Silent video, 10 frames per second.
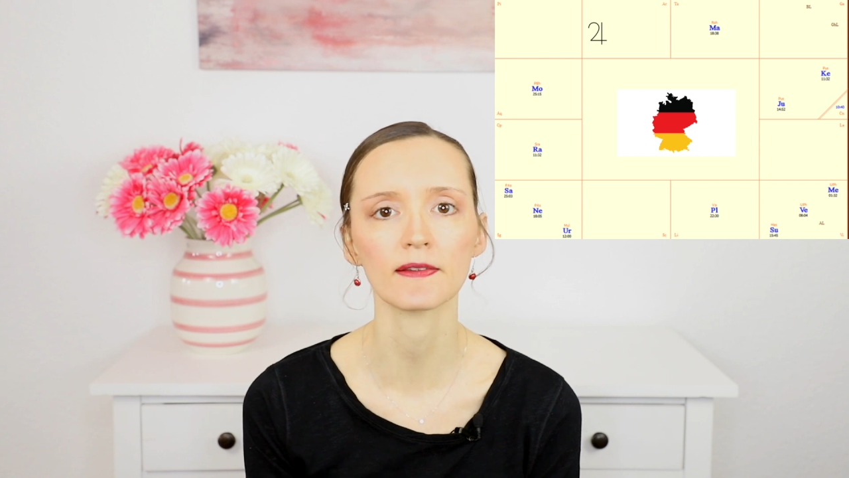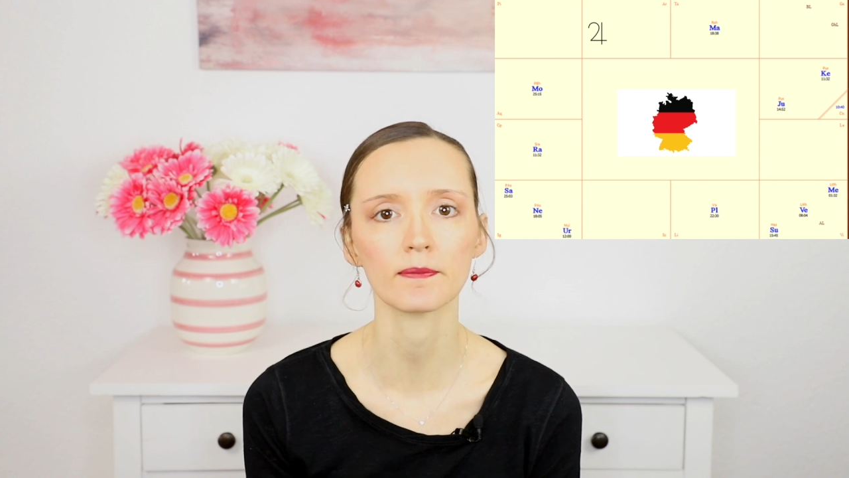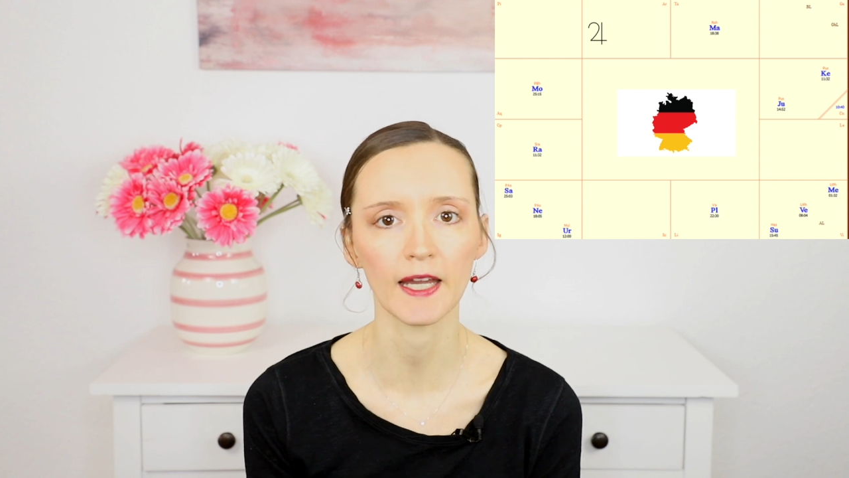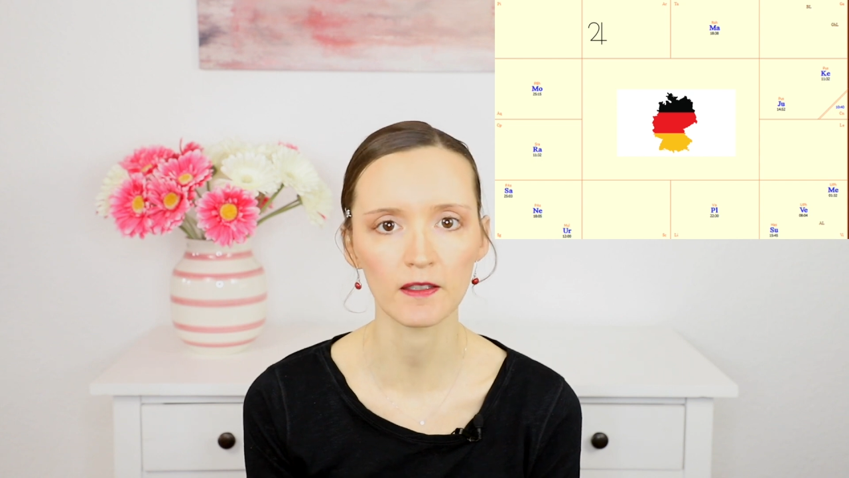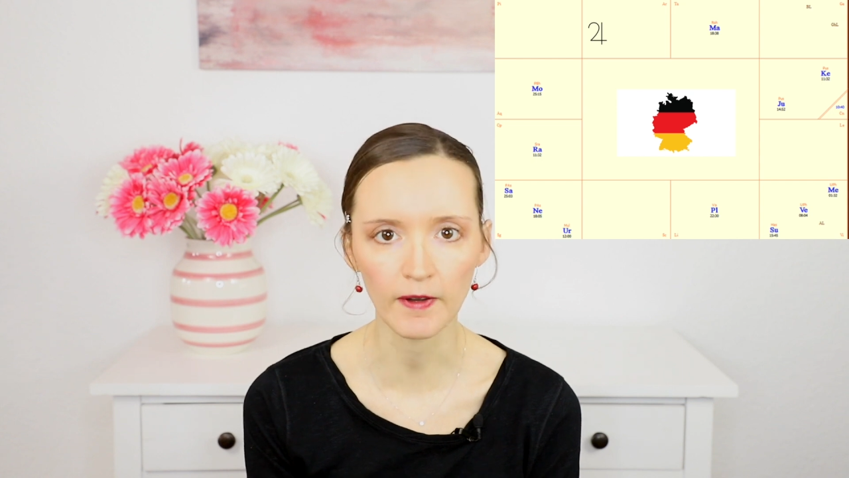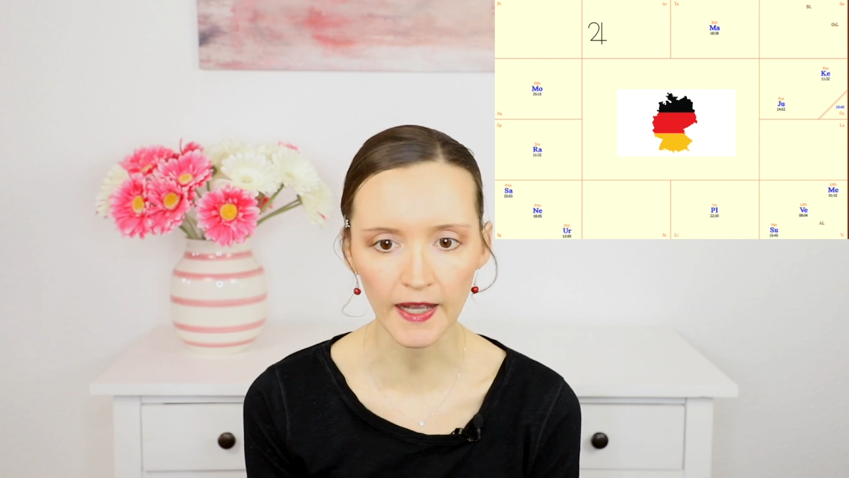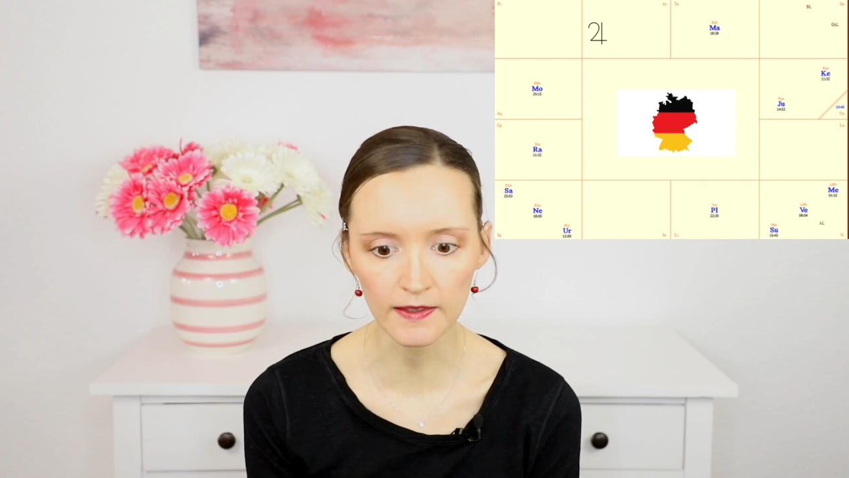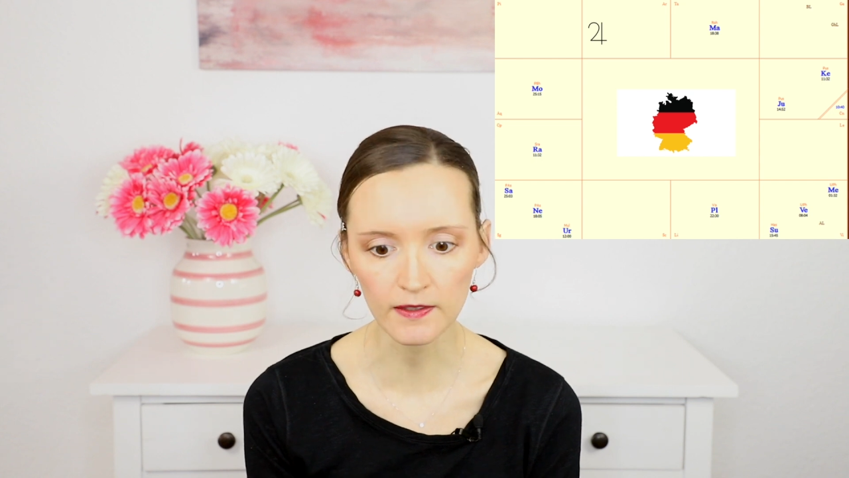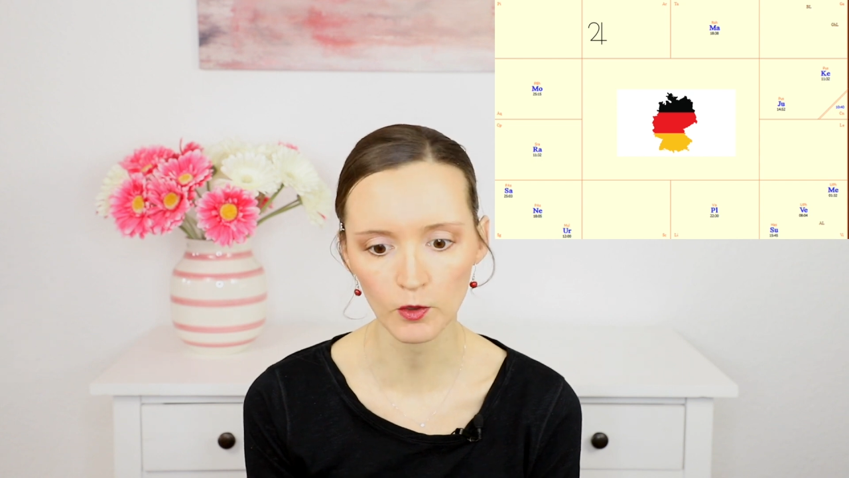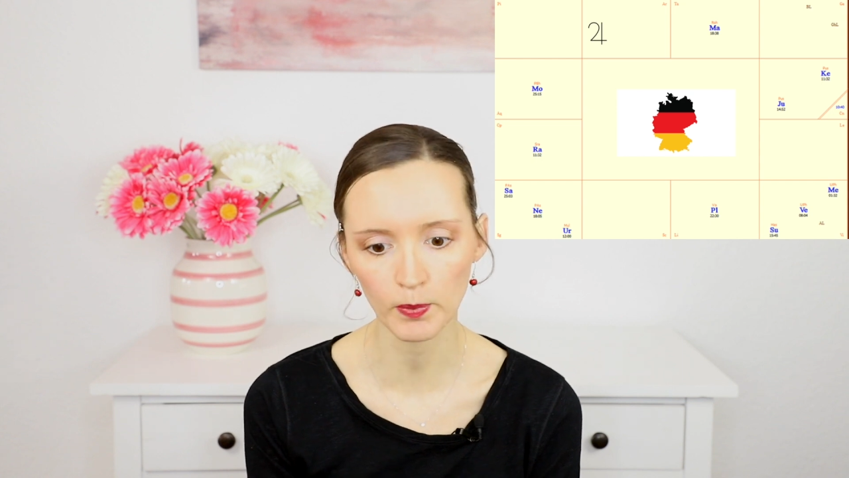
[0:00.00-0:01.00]
zwei
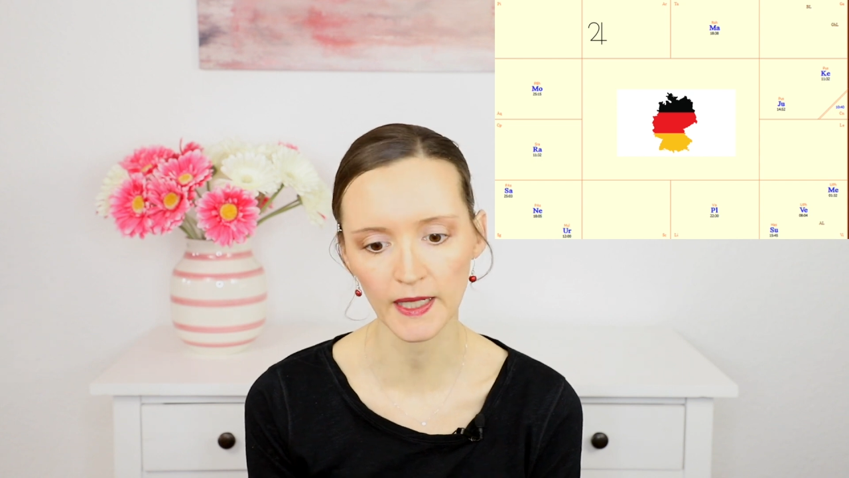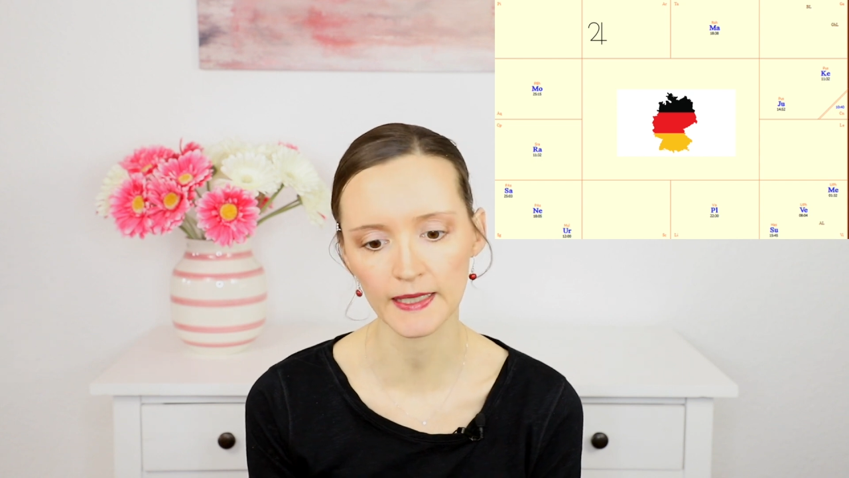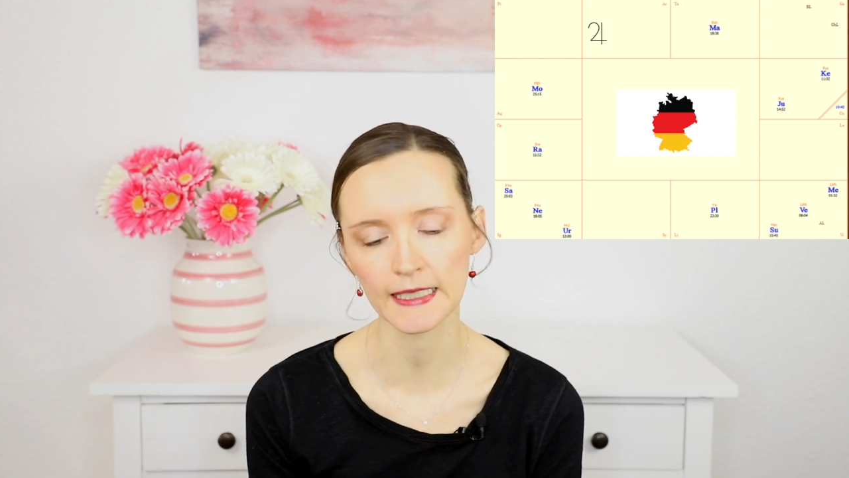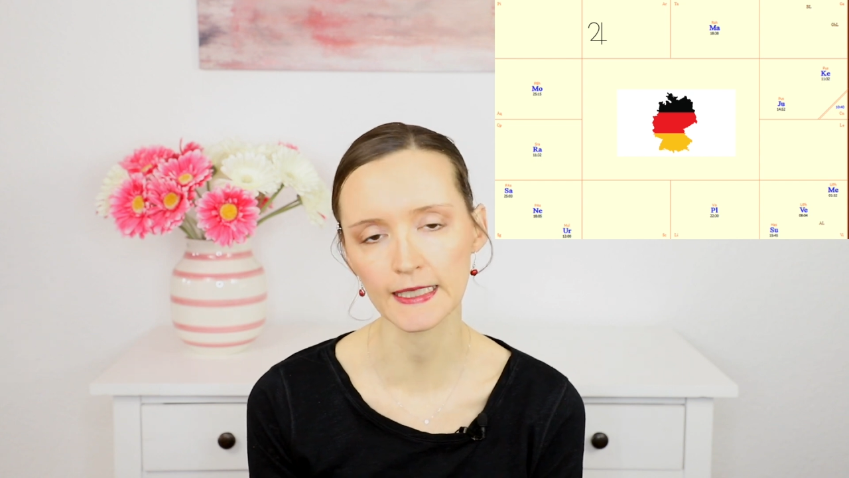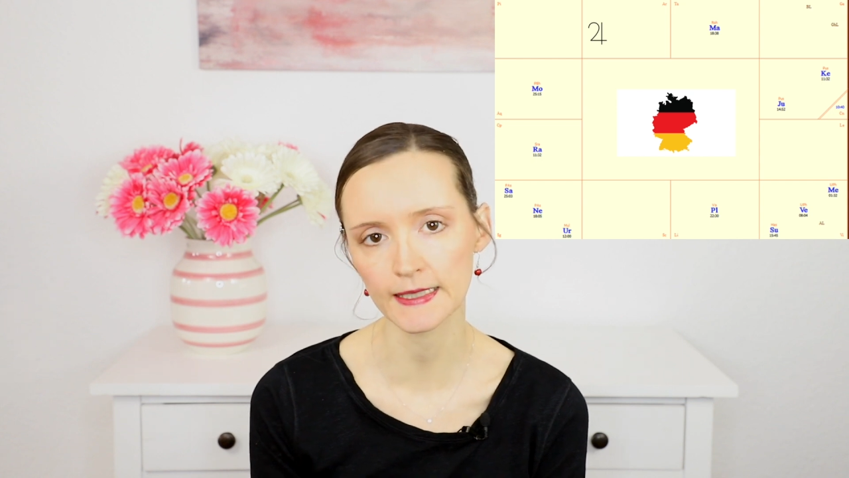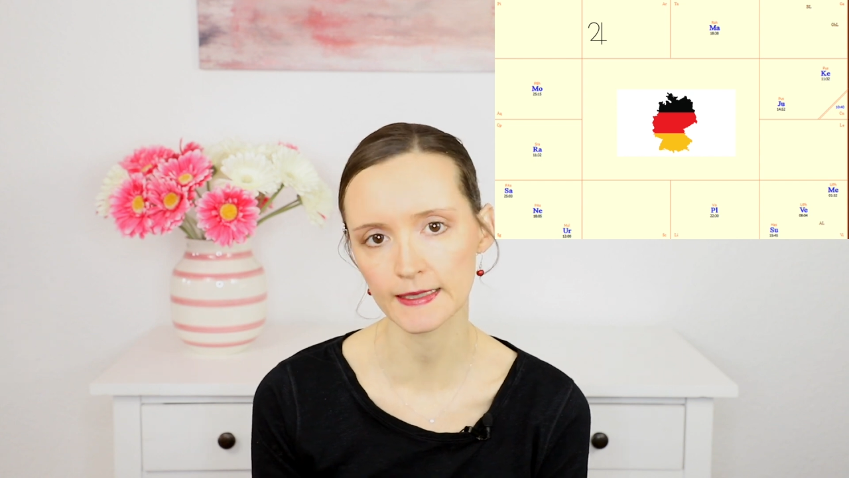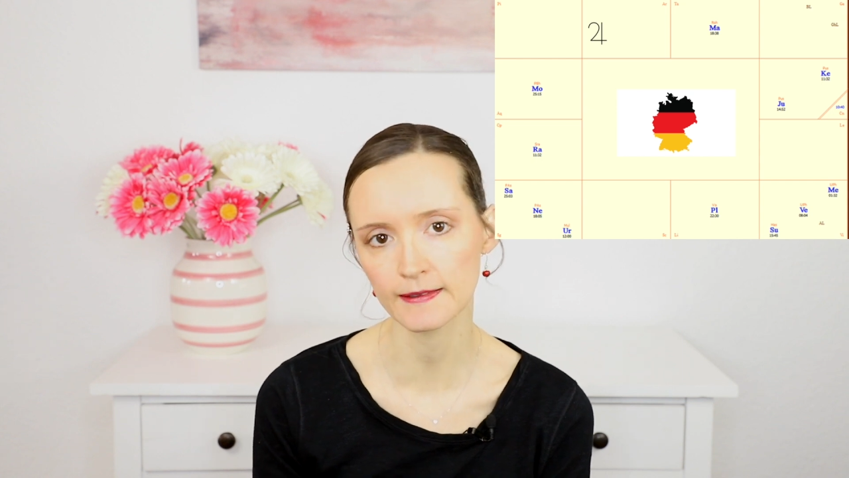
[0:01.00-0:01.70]
weitere Planeten,